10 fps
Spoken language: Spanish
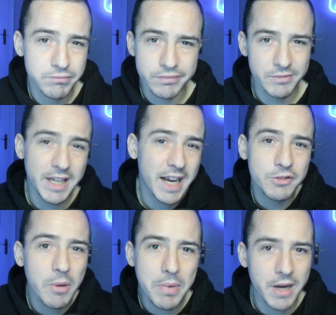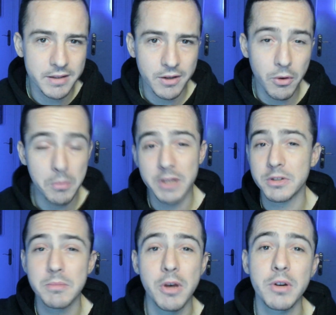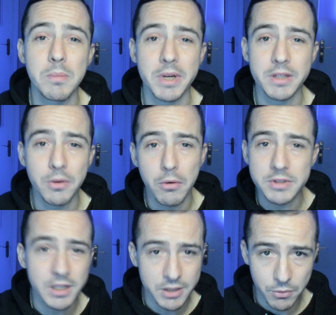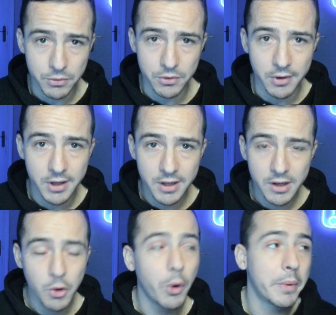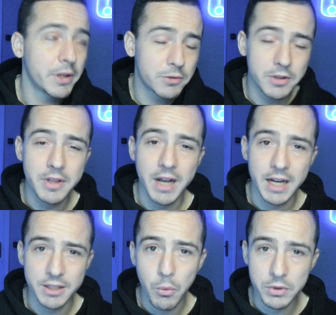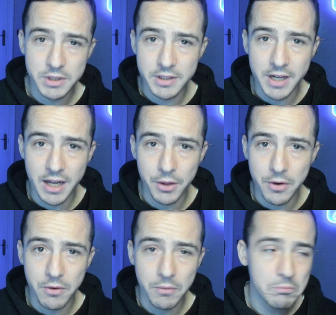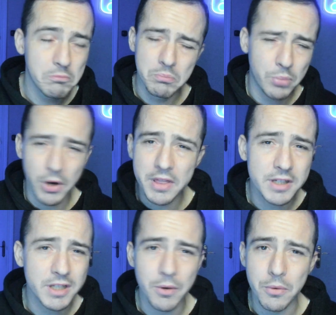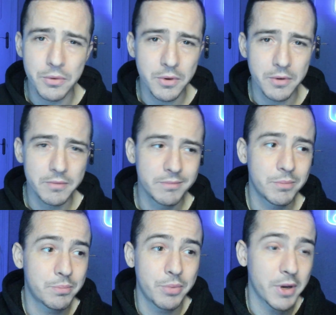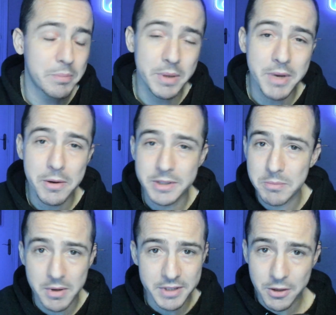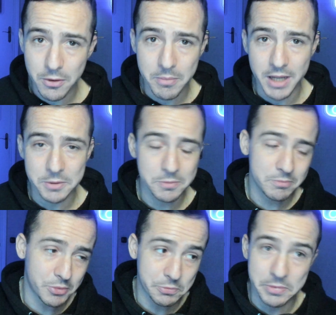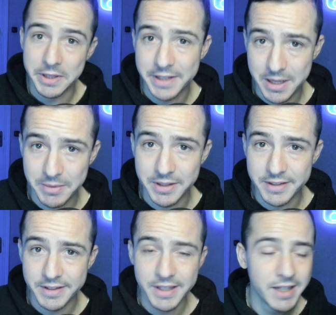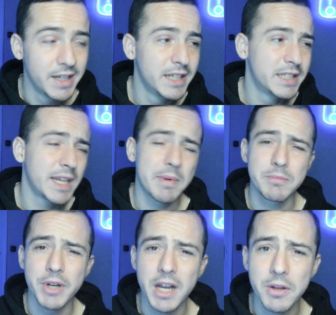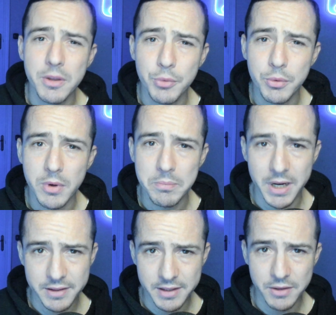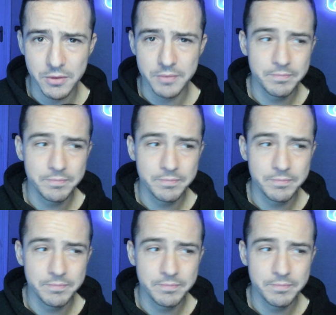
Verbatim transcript: llega caso aparte. Colombato es el mejor del partido y luego está el segundo. Como bien nos dicen en las encuestas de Radio Ro. Parece el segundo, porque primero siempre va a ser Colombato. Pues prácticamente. Sebas Moyano hizo muy buen partido.